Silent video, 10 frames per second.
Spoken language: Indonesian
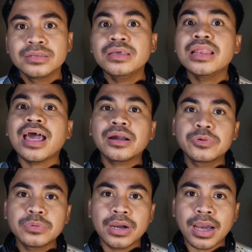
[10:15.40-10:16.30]

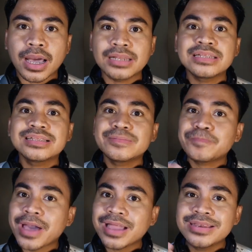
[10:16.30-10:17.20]
dilakukan
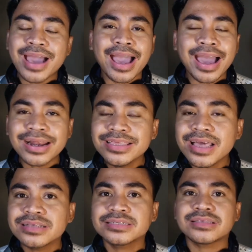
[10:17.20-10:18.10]
pada hari
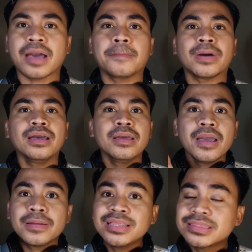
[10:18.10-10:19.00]
yang sama,
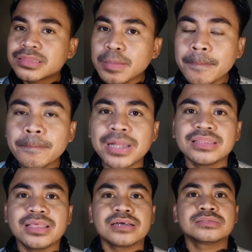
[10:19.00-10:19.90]
di
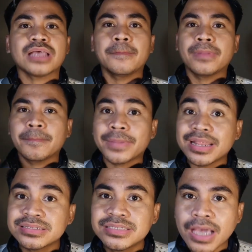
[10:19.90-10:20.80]
tempat yang sama,
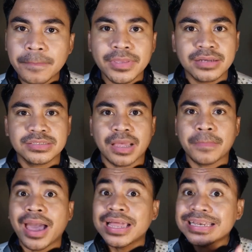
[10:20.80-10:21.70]
pada jam yang
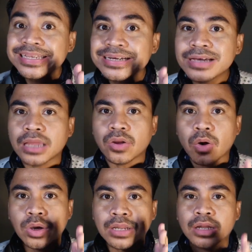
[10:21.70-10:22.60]
sama dengan
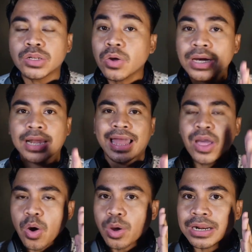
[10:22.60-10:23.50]
orang lokal,
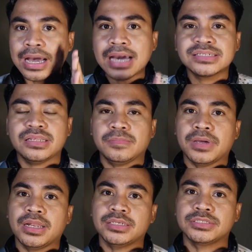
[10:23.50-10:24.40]
orang asli
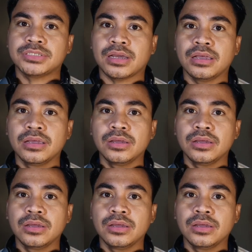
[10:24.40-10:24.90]
Malaysia.